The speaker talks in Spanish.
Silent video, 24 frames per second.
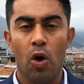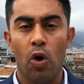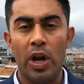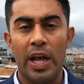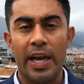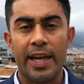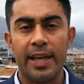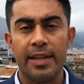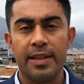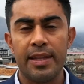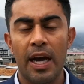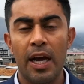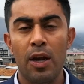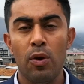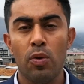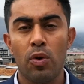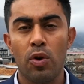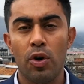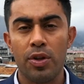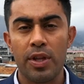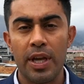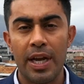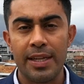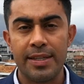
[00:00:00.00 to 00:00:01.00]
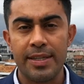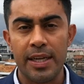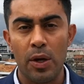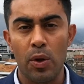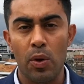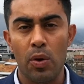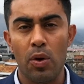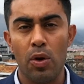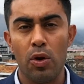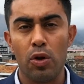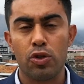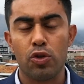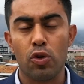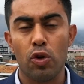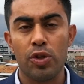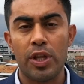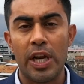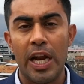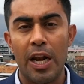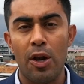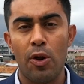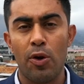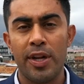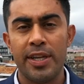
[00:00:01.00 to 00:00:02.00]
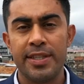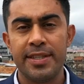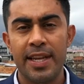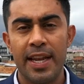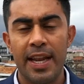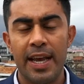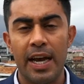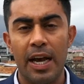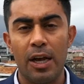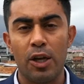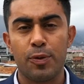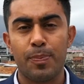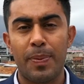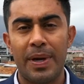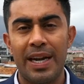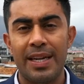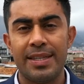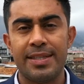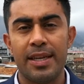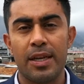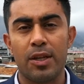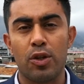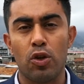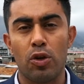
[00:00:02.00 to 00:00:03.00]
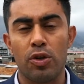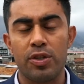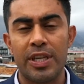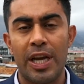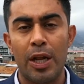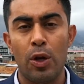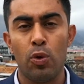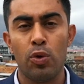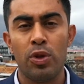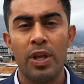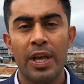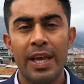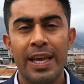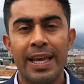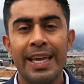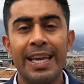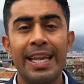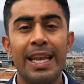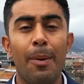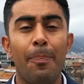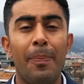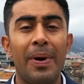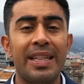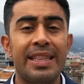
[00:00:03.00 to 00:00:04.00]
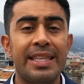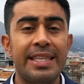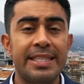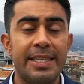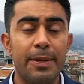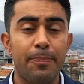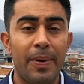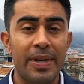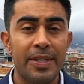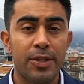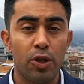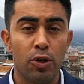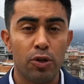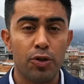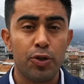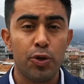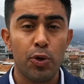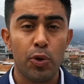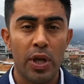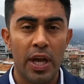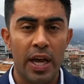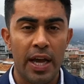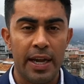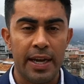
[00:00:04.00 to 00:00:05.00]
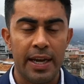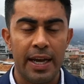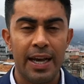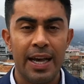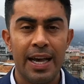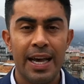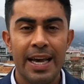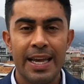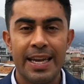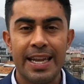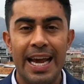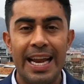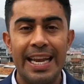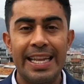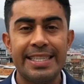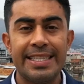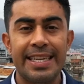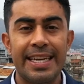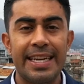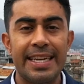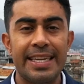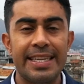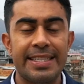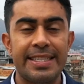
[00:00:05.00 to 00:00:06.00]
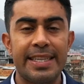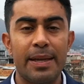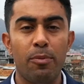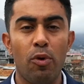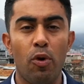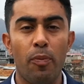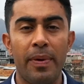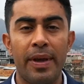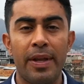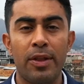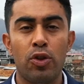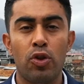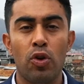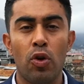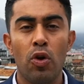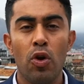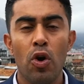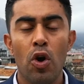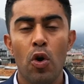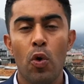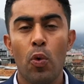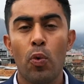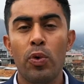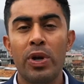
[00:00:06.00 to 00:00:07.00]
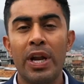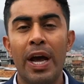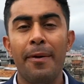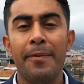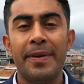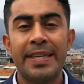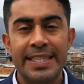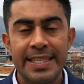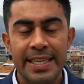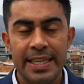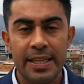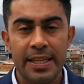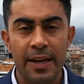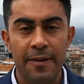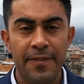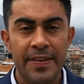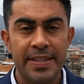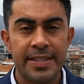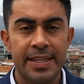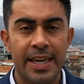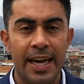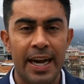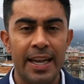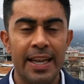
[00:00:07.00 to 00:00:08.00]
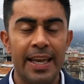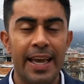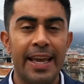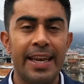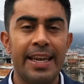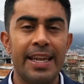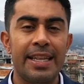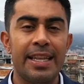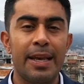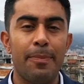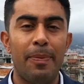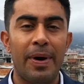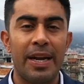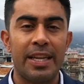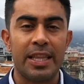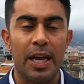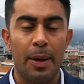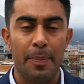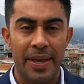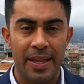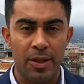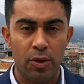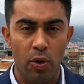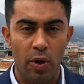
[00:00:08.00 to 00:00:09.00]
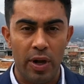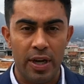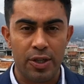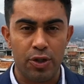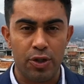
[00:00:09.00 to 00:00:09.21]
Hola, ¿qué tal? Un cordial saludo. Los contralores delegados para el sector salud y la participación ciudadana realizan en este momento una visita fiscal en el departamento